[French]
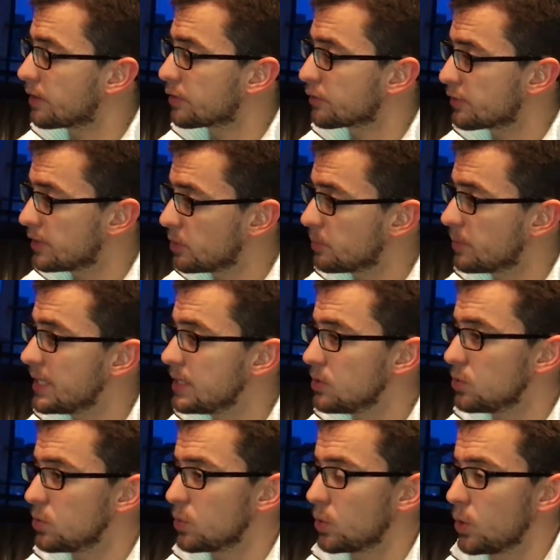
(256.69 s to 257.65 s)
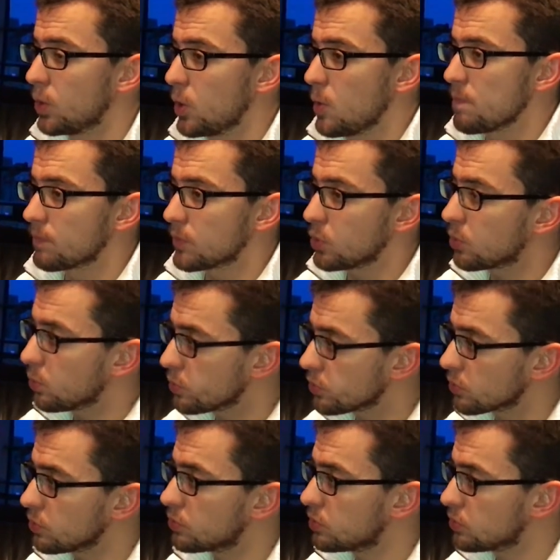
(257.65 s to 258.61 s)
phénomène de, de
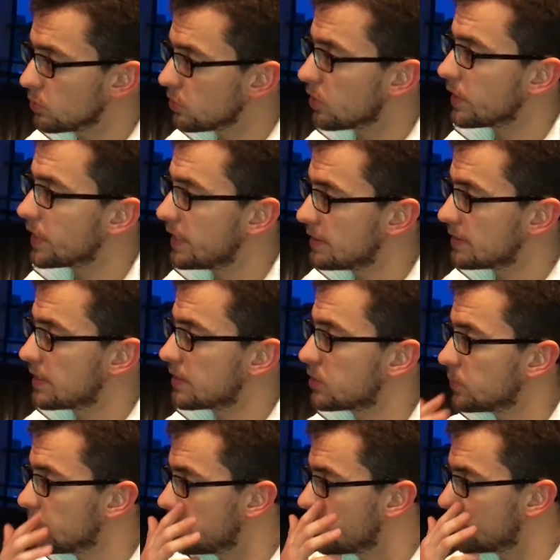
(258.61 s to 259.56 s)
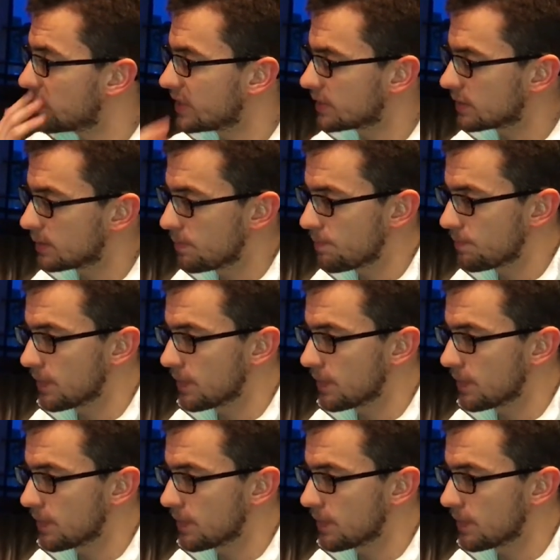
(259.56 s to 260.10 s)
construction d'organisations terroristes.